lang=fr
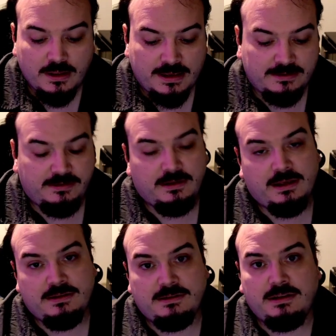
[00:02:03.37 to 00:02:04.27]
Et c'est
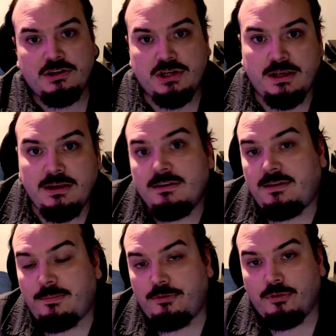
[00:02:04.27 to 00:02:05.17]
édité chez
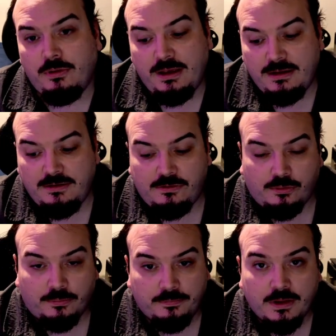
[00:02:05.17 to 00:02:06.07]
Inceptio
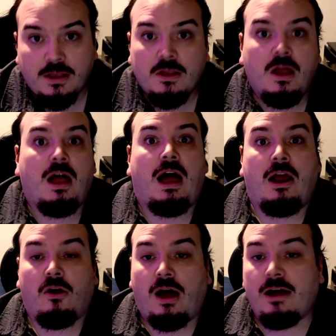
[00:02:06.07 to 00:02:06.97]
Édition.
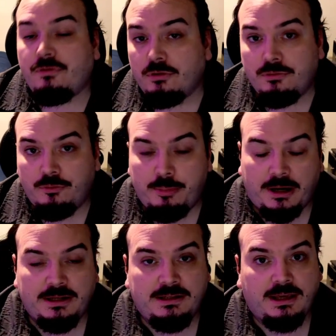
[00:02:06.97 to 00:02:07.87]
Alors, avant de vous
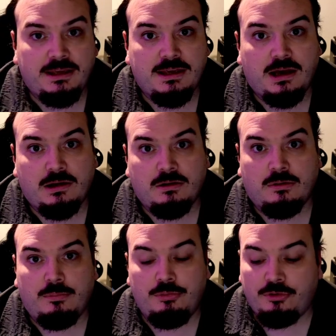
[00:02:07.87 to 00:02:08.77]
parler de Greca
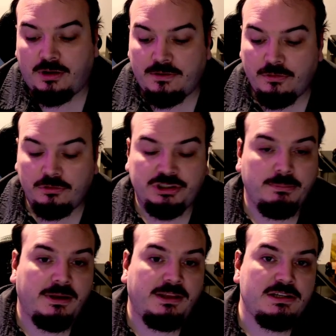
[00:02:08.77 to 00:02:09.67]
euh, plus en avant,
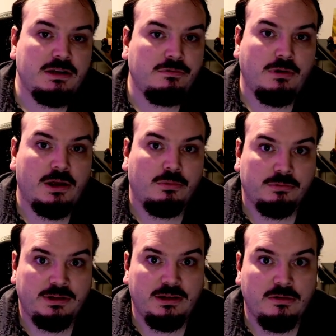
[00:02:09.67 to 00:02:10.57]
j'aimerais déjà vous
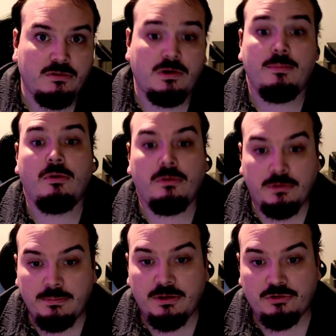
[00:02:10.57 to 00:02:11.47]
raconter comment
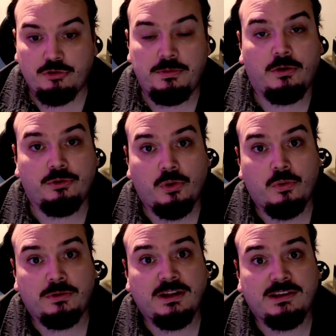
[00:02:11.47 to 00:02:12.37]
eh bien, je suis rentré en
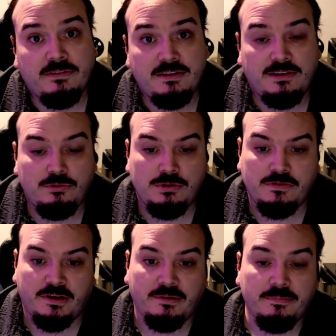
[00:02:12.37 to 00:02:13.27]
contact avec cet
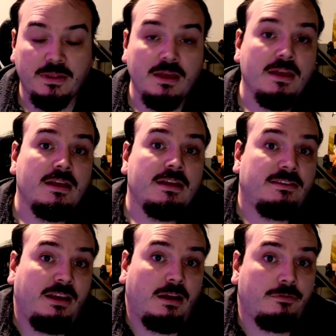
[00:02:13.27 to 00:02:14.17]
univers.
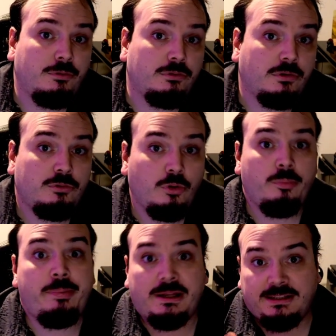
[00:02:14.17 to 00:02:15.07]
C'est la faute de
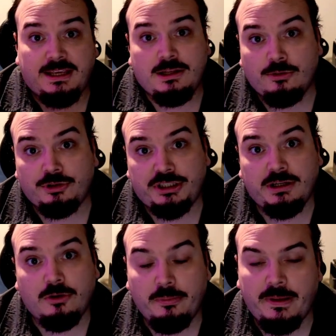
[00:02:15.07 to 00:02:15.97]
Patrick de
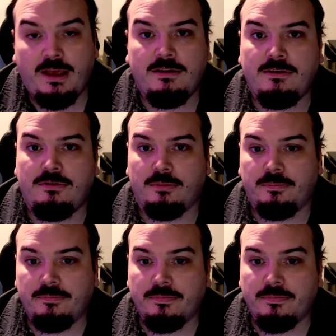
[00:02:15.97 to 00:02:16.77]
chez OBA Édition.